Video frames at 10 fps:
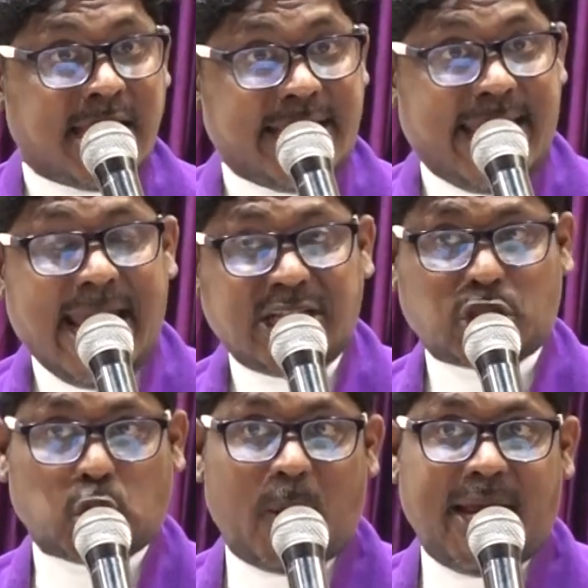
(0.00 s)

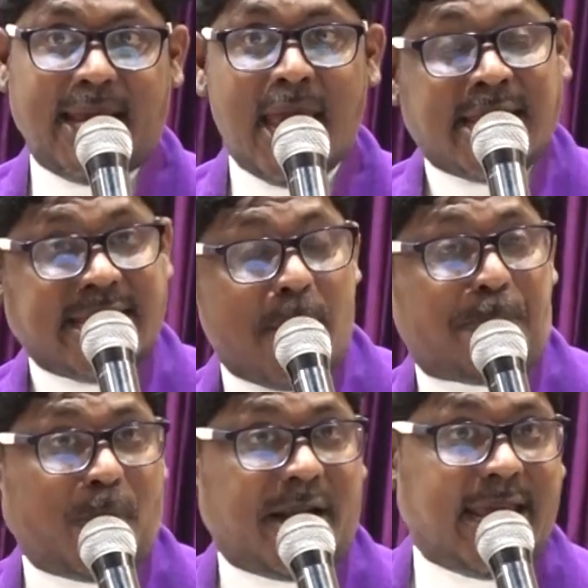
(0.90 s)
இயேசுவை
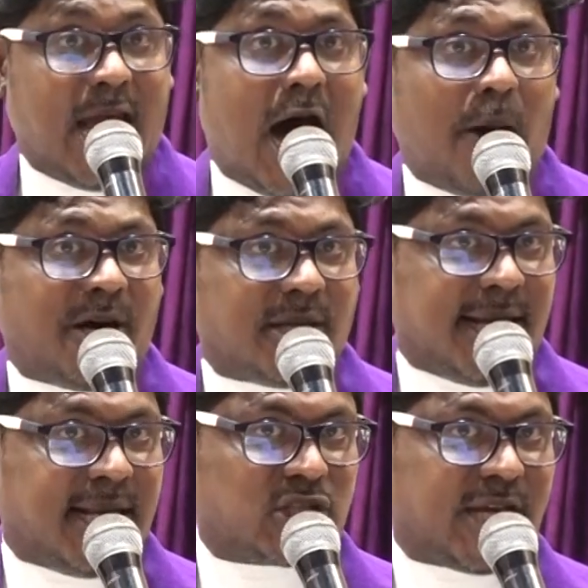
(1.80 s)
எப்படியாவது
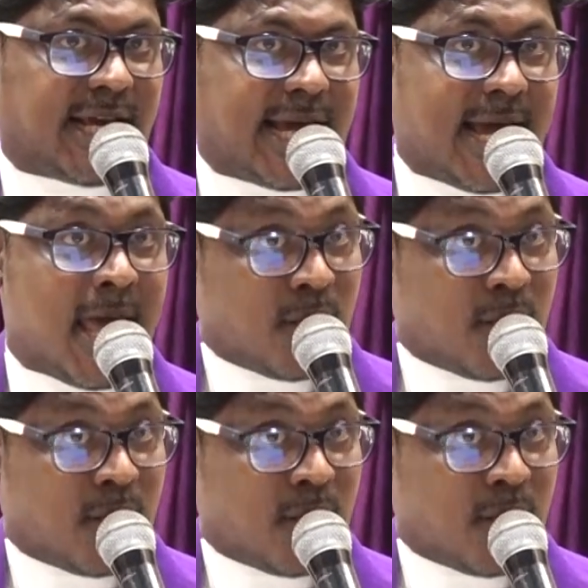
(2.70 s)
என்ன செய்யணுங்க